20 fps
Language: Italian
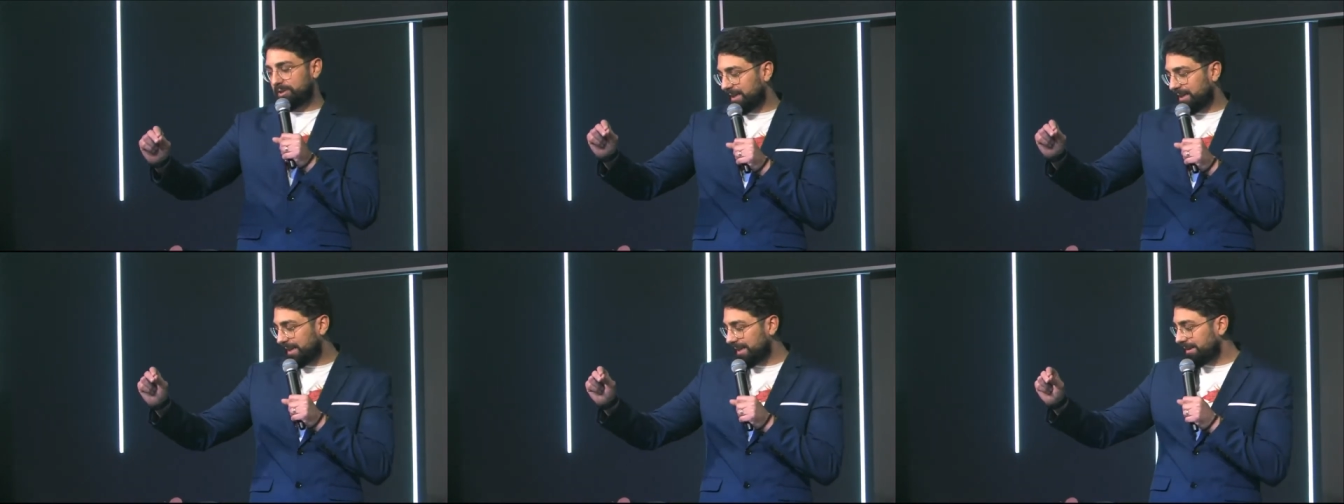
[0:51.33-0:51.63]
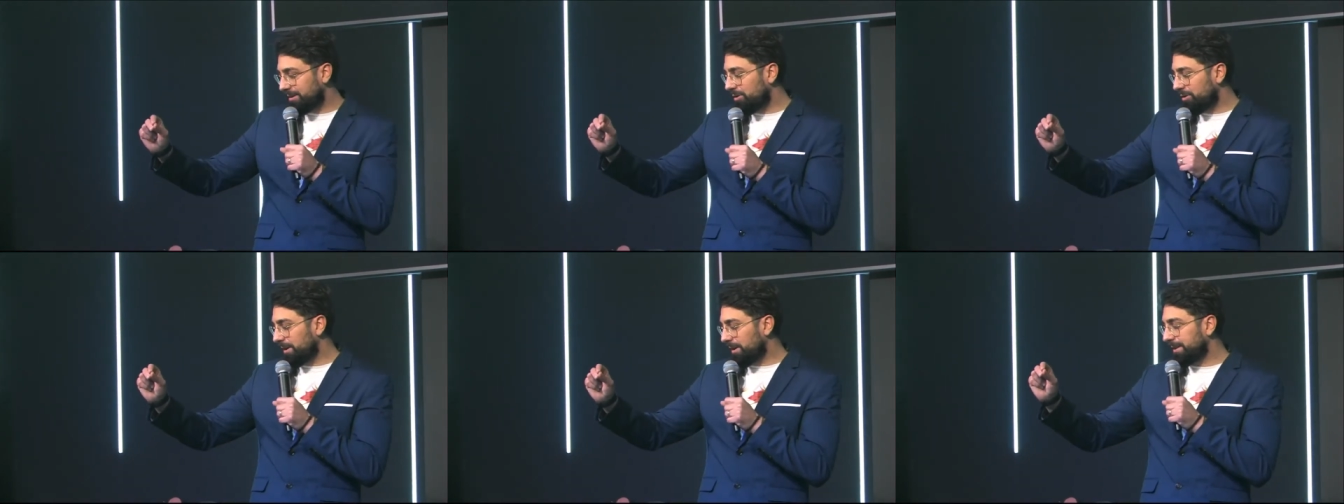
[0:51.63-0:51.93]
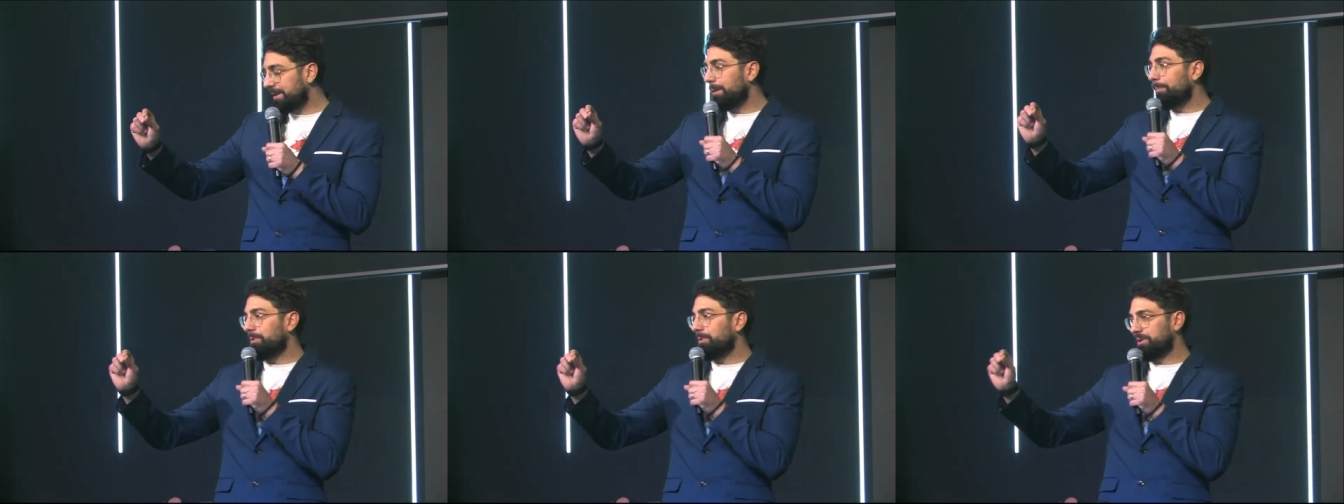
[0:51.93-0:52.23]
che Dio ha
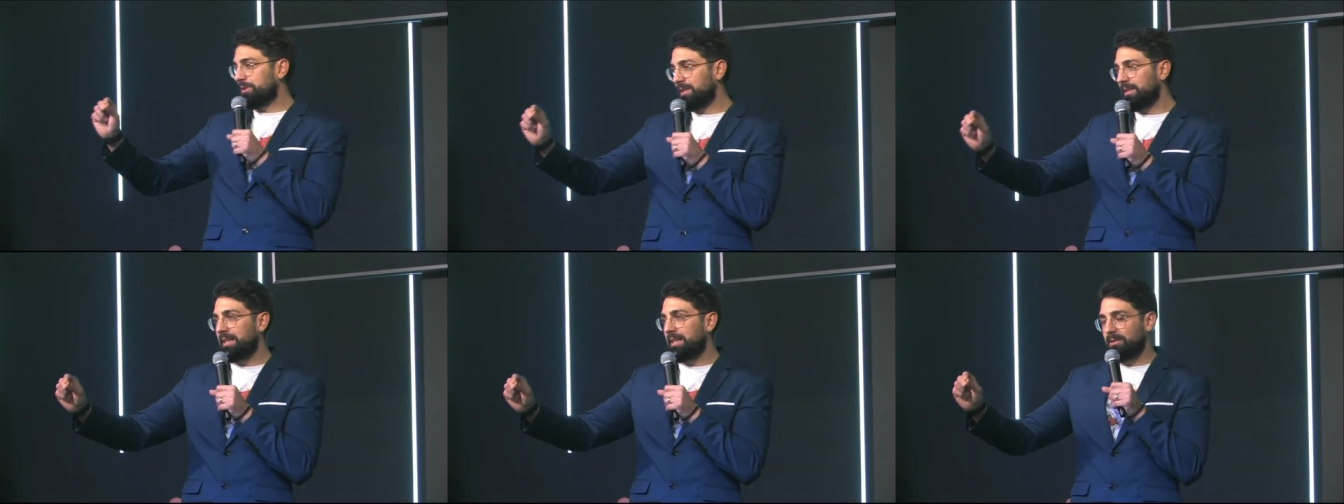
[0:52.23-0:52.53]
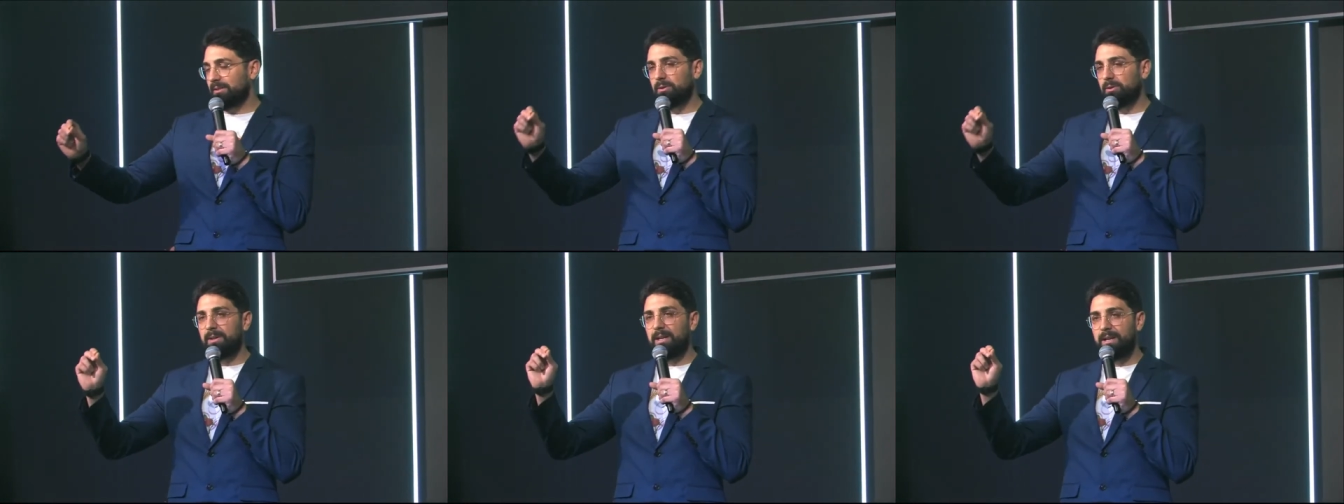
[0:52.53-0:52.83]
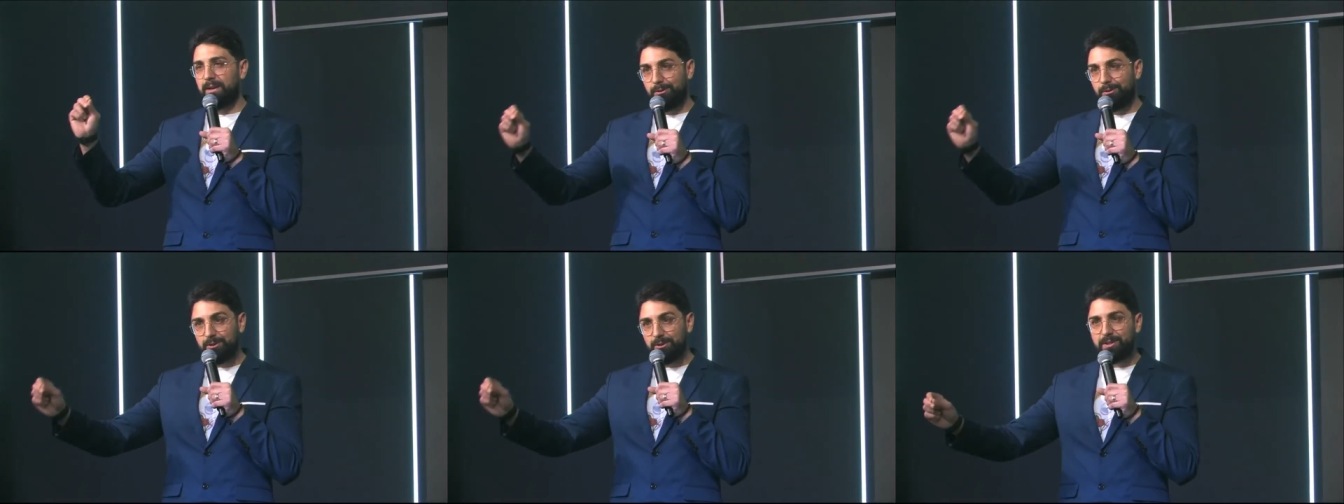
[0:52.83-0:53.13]
depositato nella
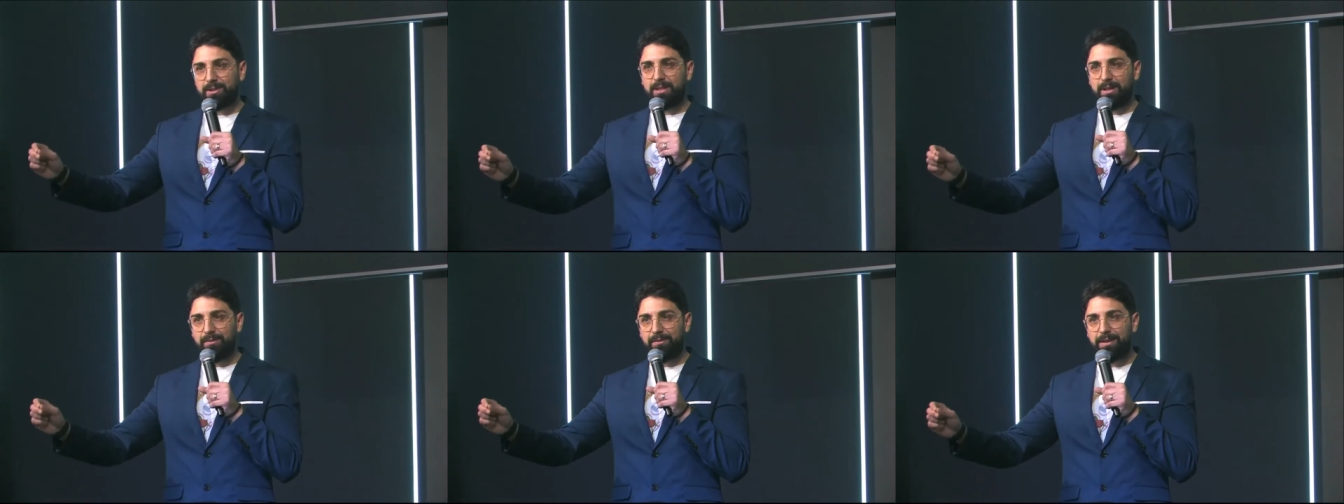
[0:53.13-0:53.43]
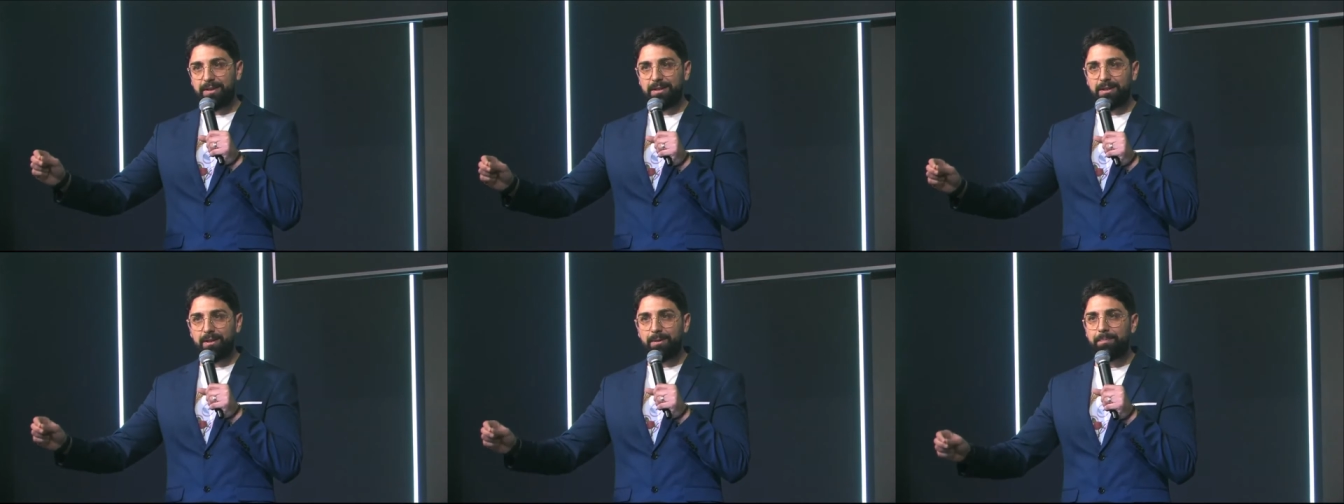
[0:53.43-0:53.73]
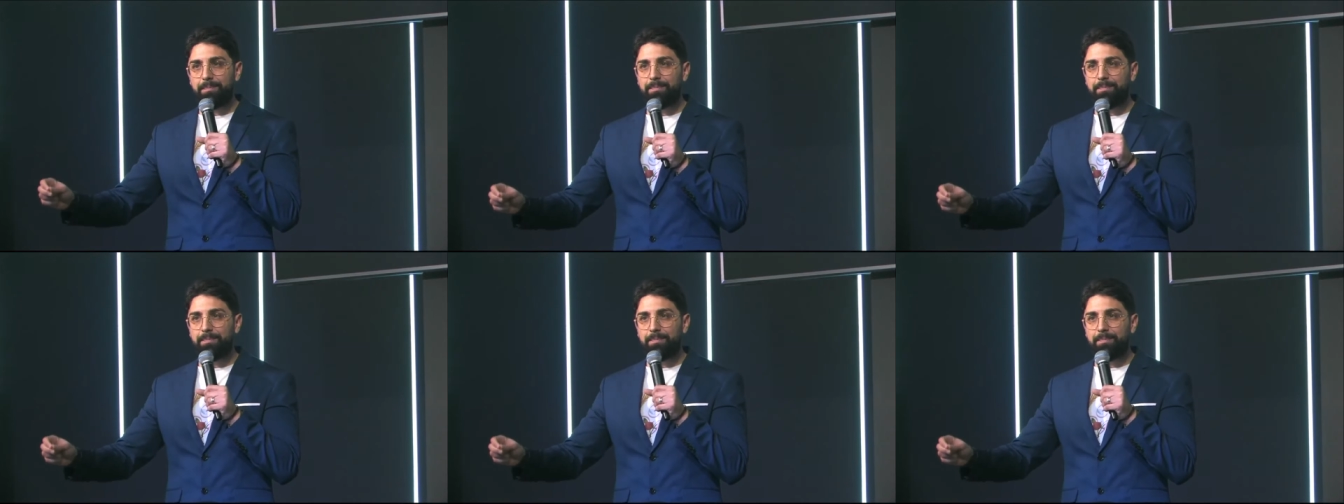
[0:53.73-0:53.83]
nostra vita.